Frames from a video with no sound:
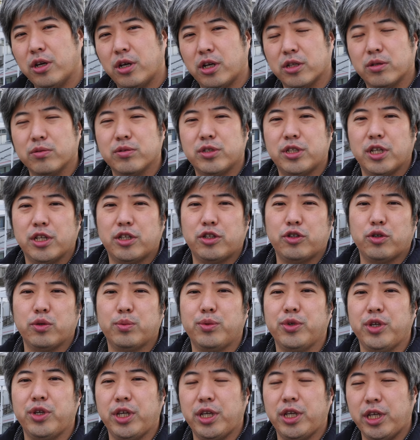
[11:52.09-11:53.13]
あと
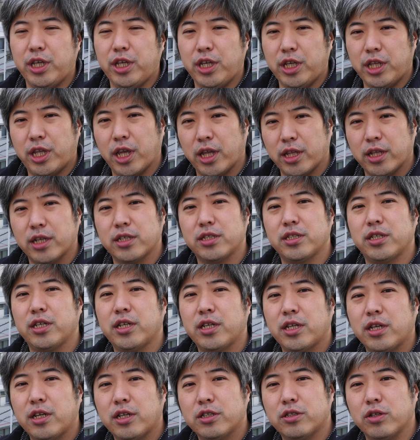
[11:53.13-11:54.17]
ZVE10 ですね
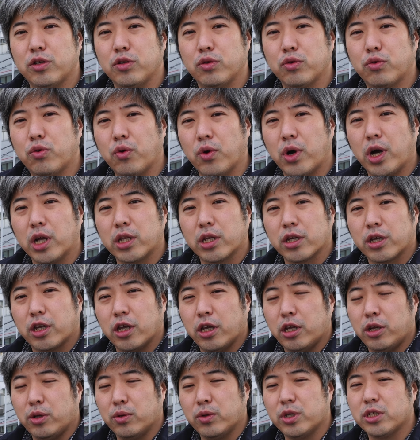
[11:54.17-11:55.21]
それと小型
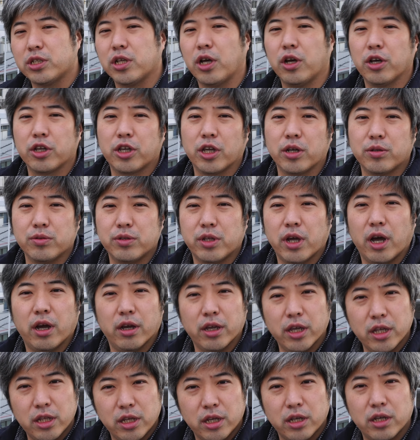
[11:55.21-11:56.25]
軽量の三脚だ
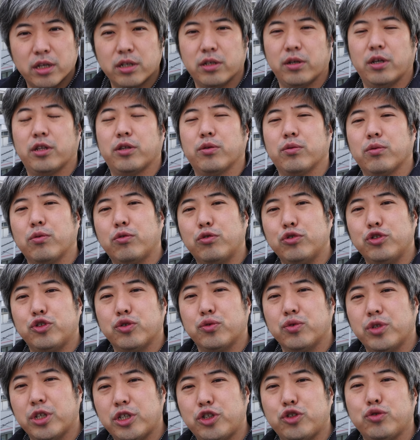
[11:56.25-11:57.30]
けで、えっと、屋
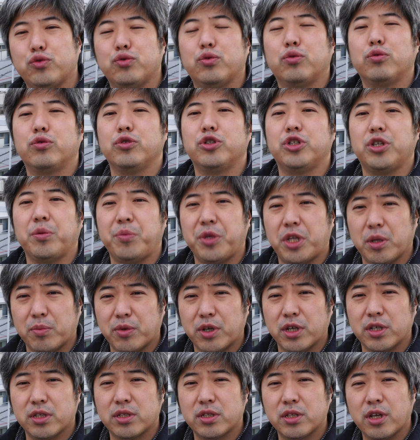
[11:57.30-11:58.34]
上で収録してみて
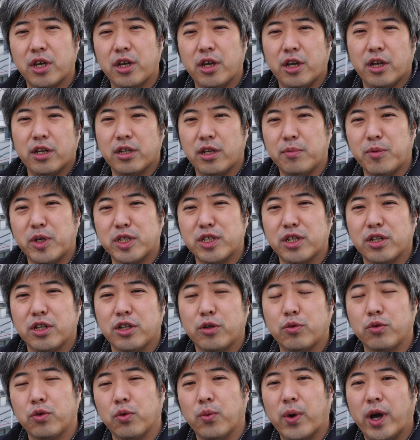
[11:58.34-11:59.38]
ますでまあさらに
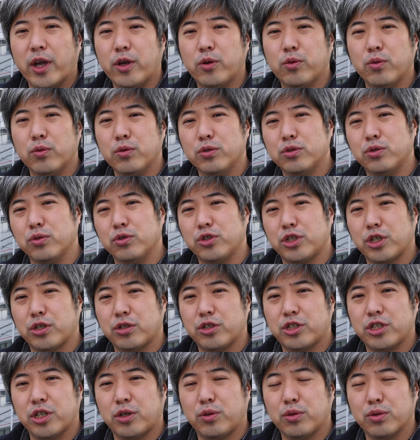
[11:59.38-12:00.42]
このワイコンを装着
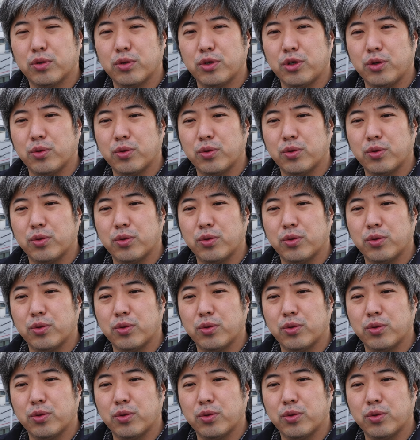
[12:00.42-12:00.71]
したことに